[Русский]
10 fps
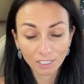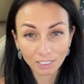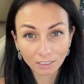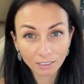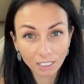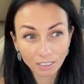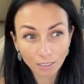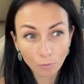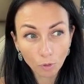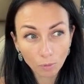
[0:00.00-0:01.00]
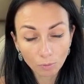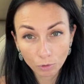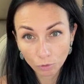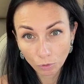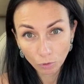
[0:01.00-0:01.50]
Хотела сказать амебами,
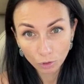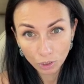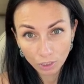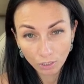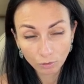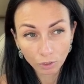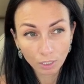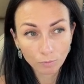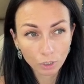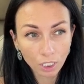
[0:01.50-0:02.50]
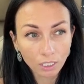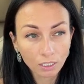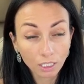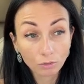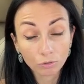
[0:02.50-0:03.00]
но не хочется кого-то обижать,
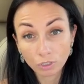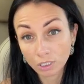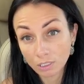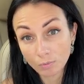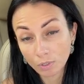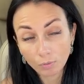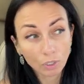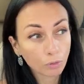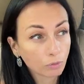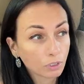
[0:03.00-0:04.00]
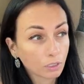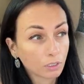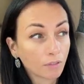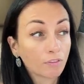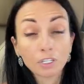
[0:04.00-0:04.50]
да, то есть есть, например, люди,
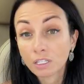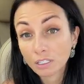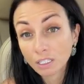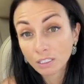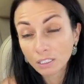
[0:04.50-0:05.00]
наверное,